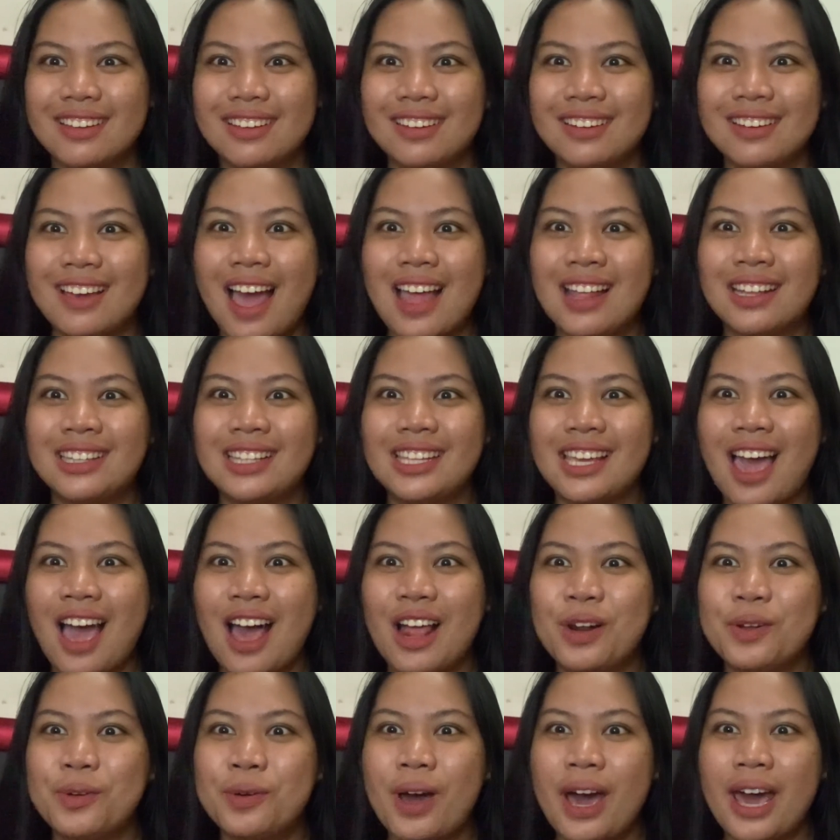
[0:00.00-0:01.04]
ganti
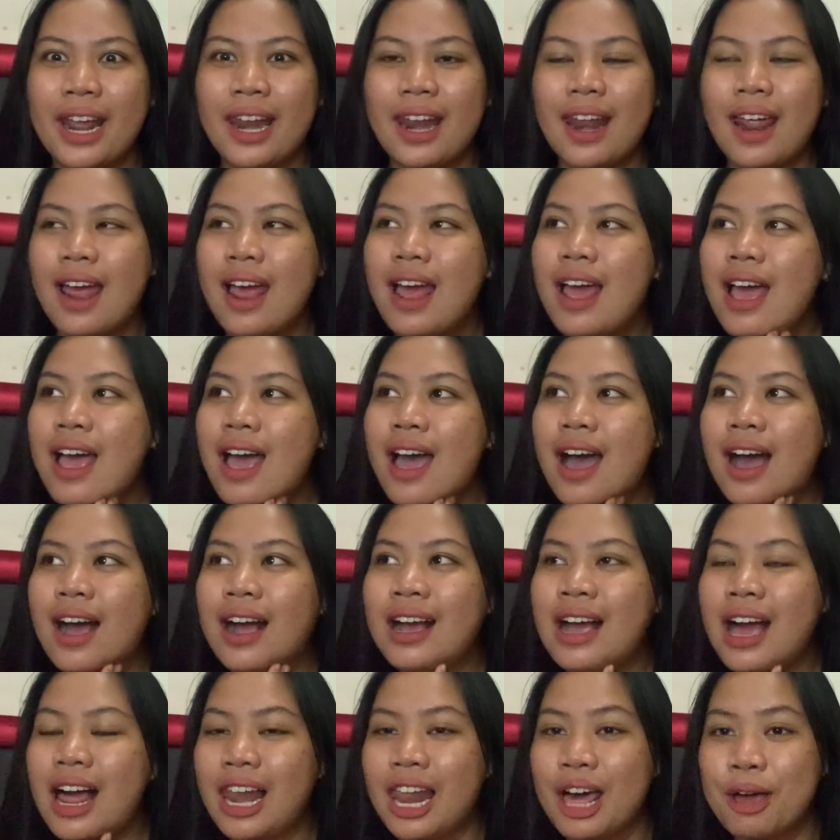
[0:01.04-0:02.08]
haluan
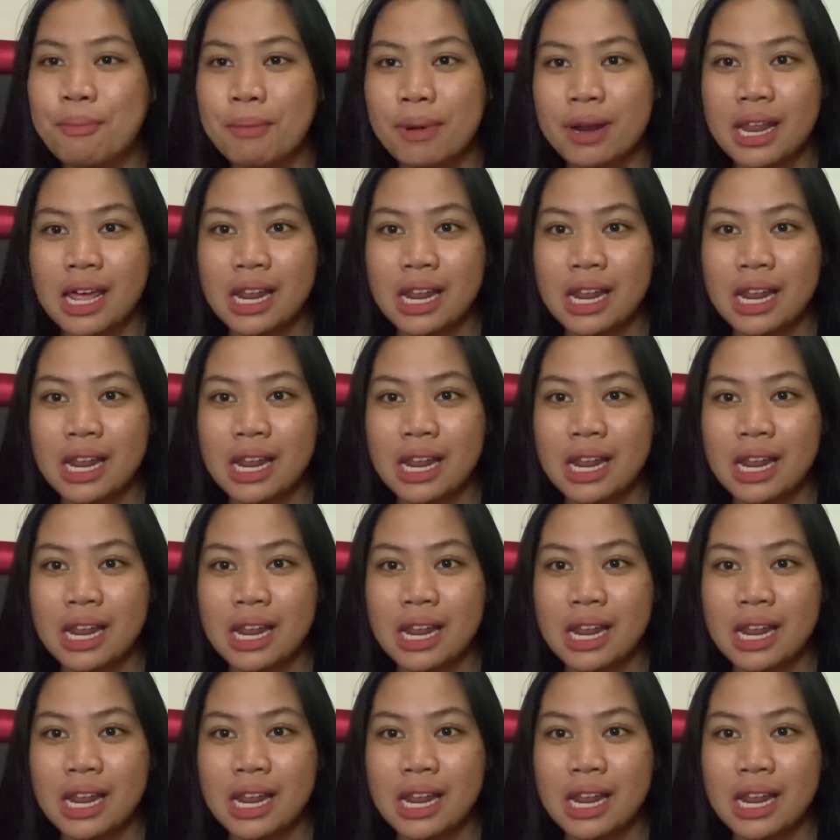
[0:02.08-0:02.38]
enggak lama